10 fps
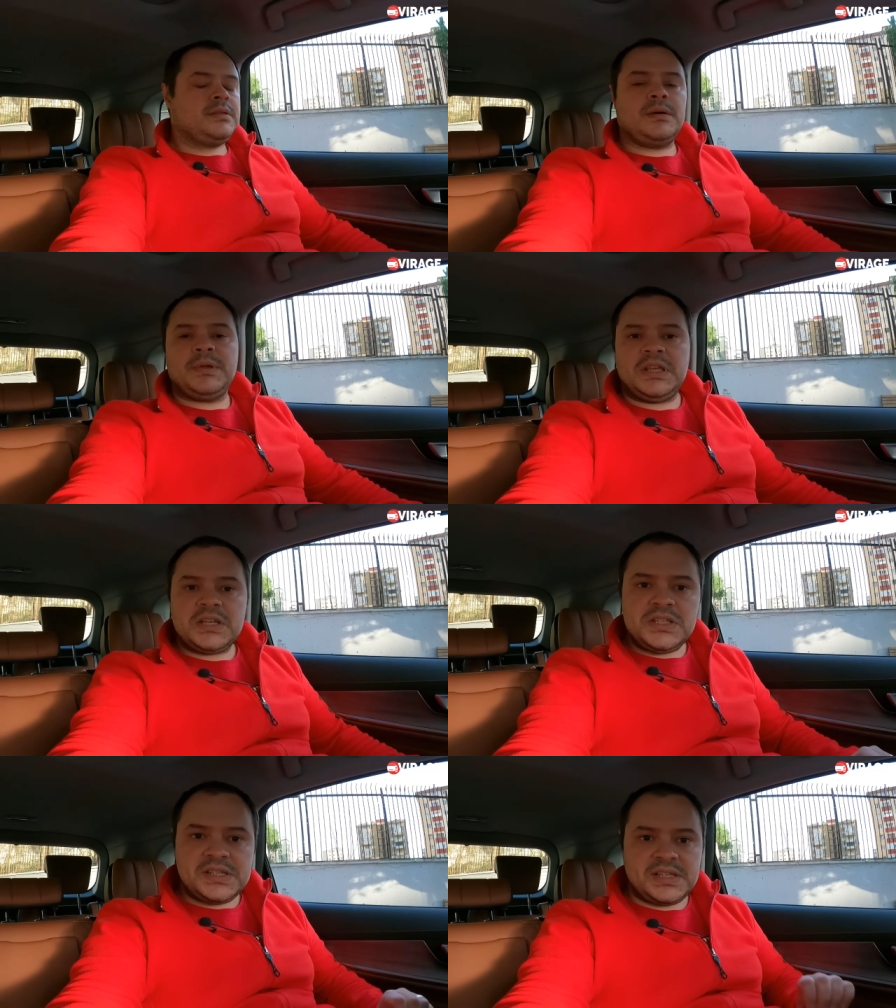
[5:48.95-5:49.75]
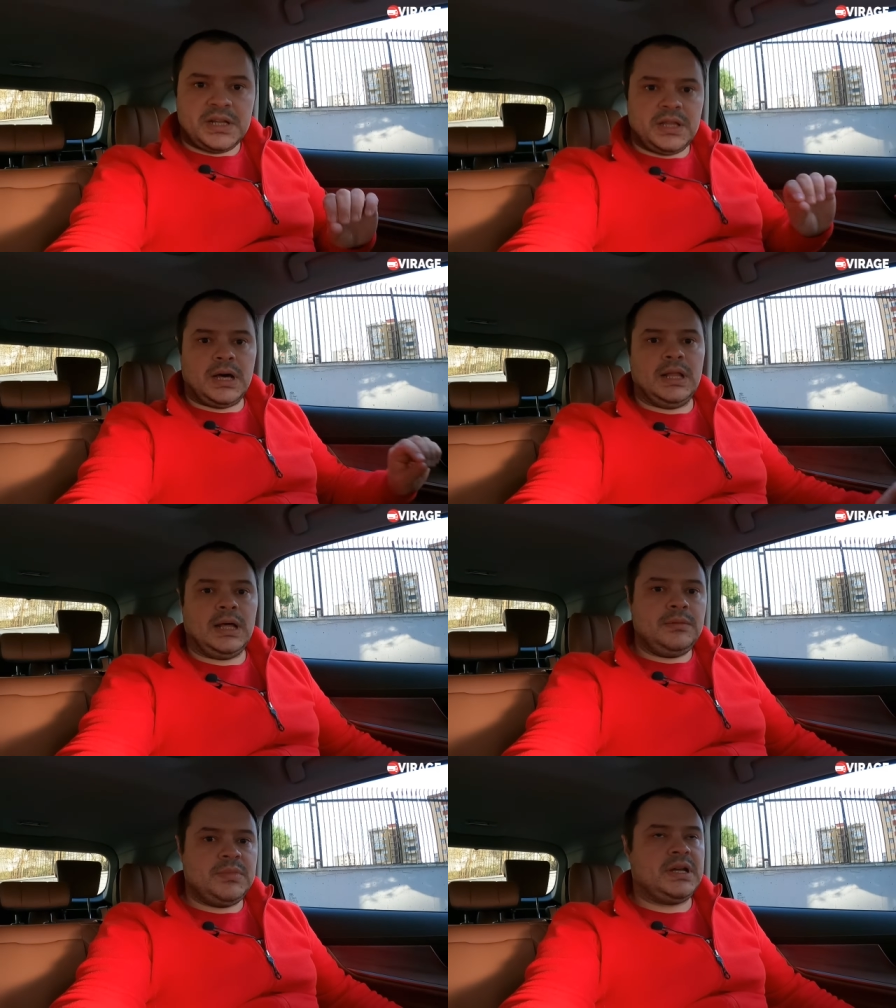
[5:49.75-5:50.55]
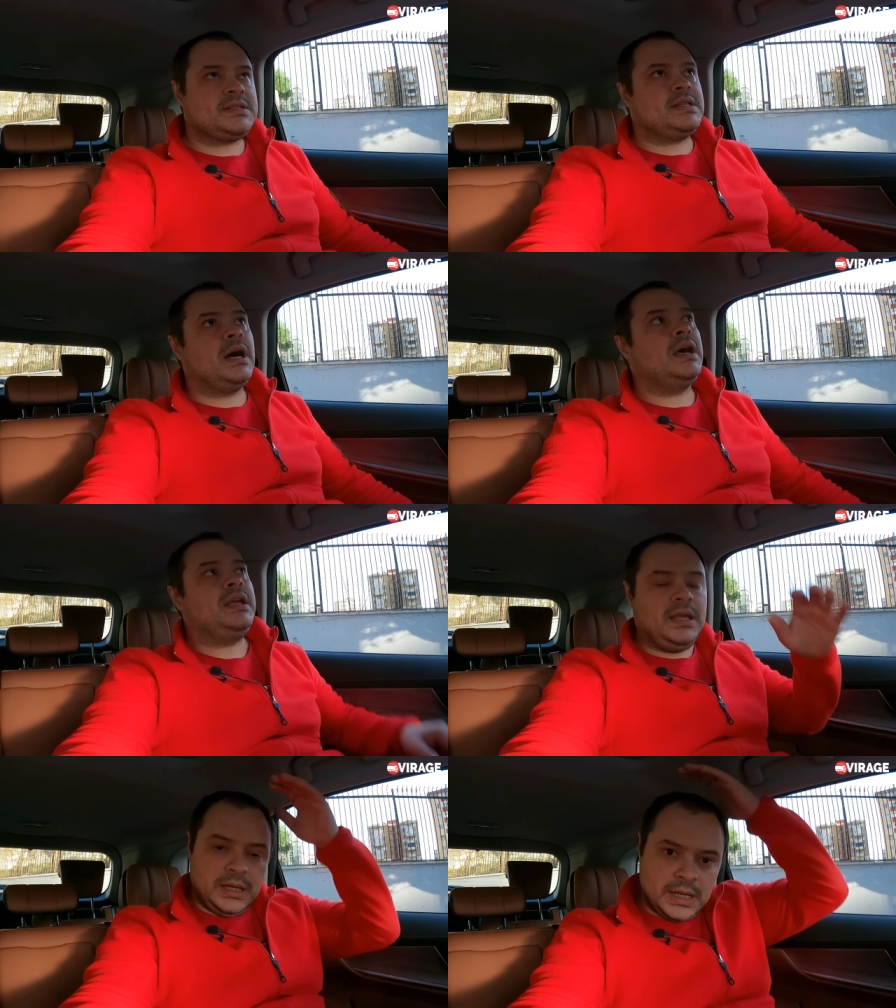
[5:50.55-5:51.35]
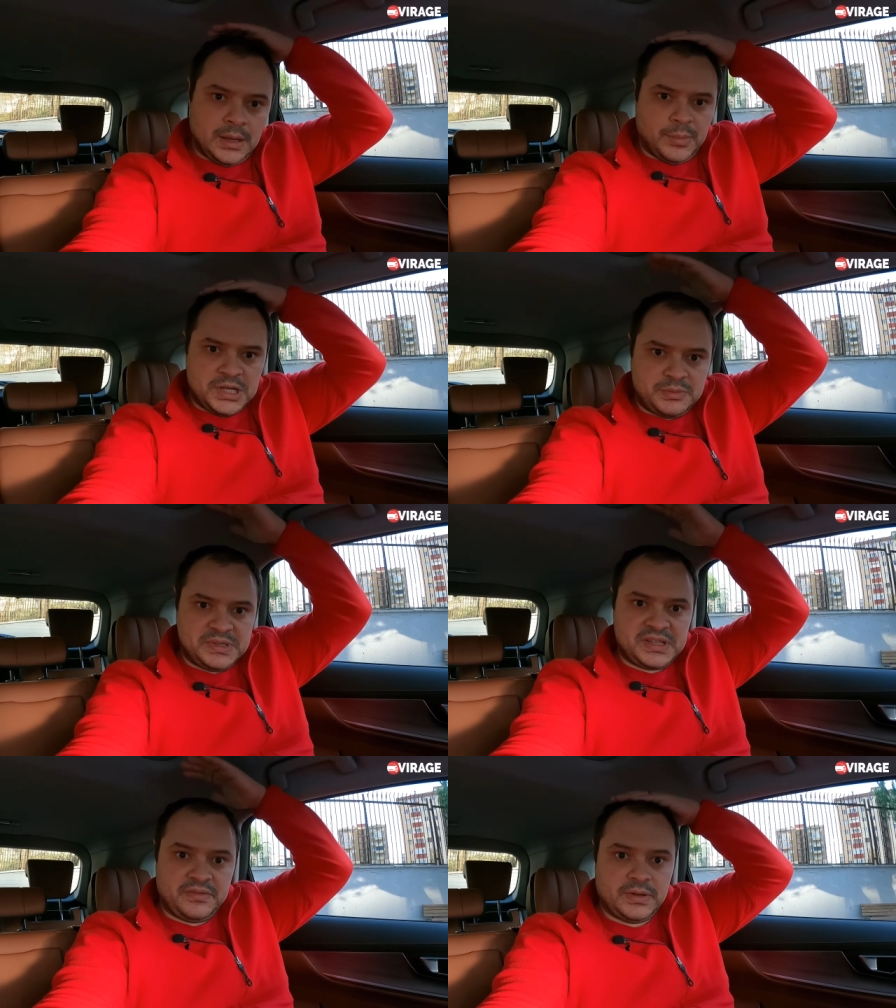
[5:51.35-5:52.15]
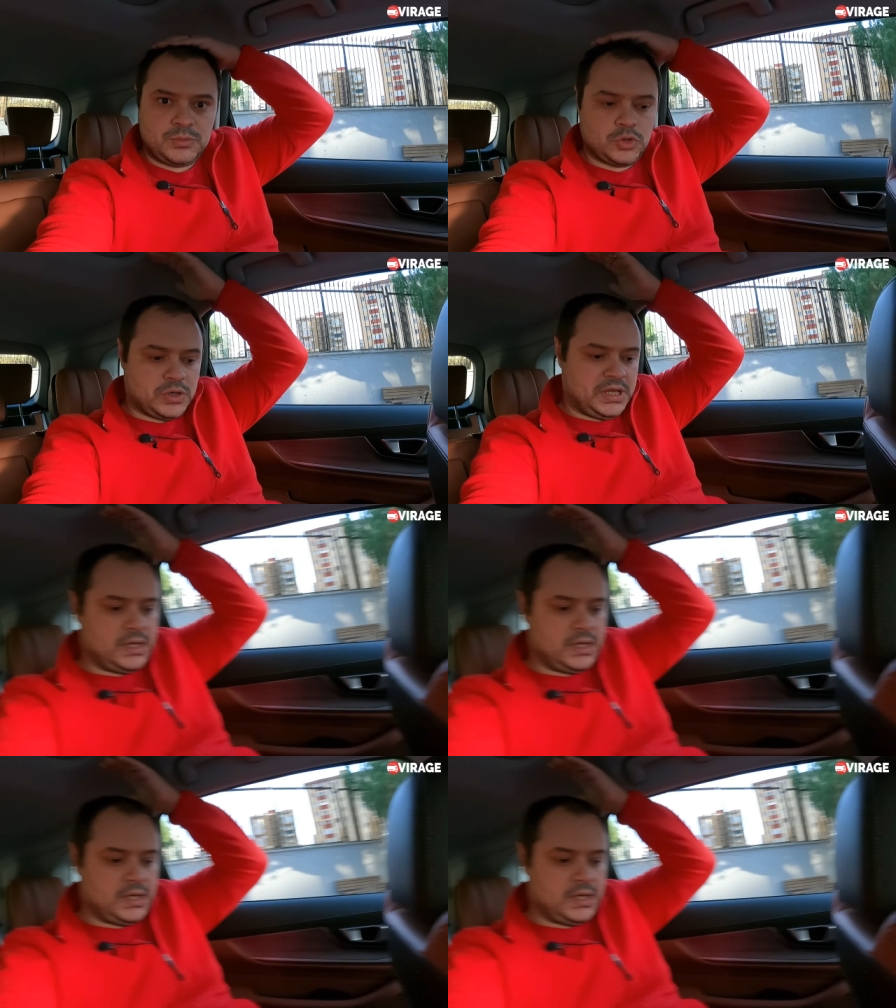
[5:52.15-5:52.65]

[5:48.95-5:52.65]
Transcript: Tabii ikinci sırada alan biraz daha iyi. Yani baş mesafem çok